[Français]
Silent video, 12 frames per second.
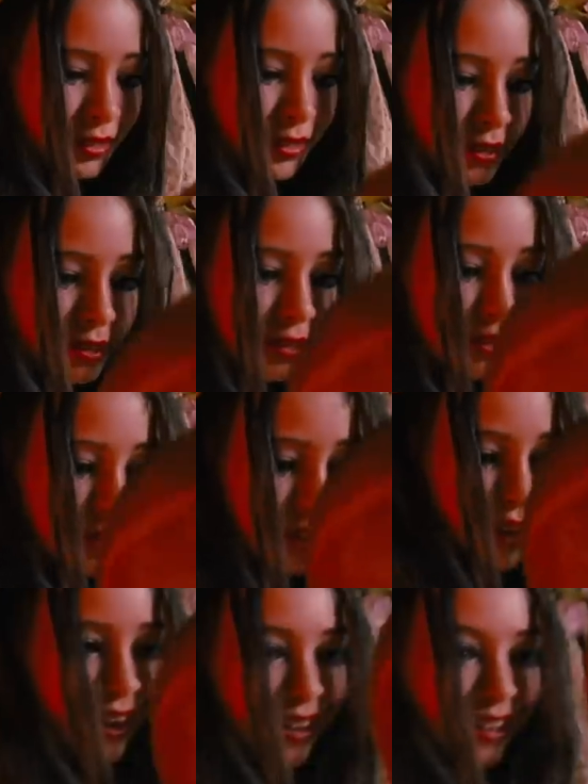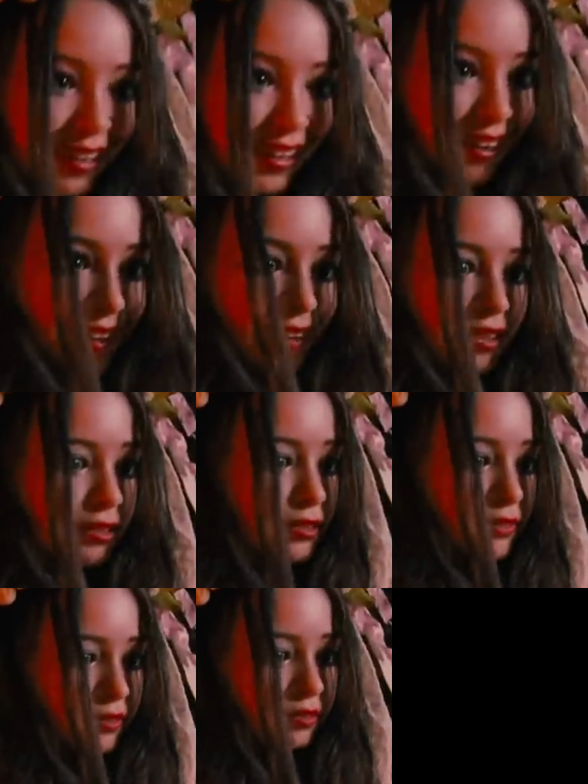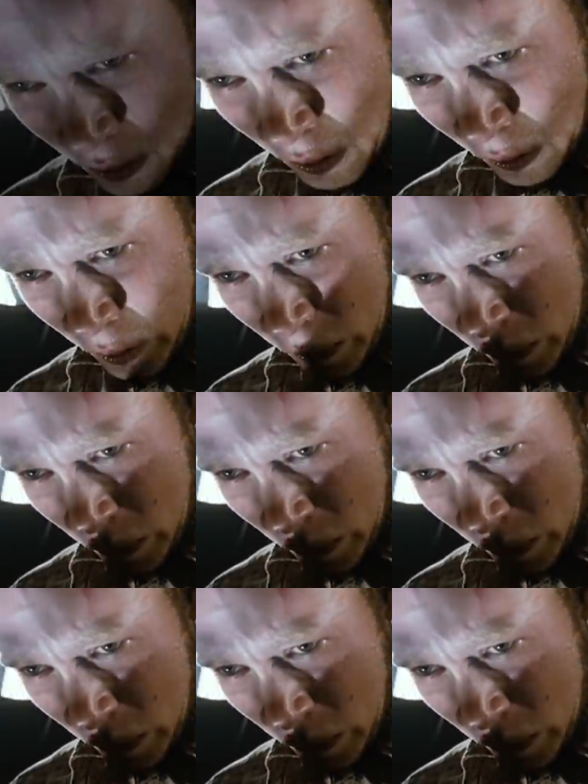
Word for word: marier avec Dickens qui incarne son père, mais qui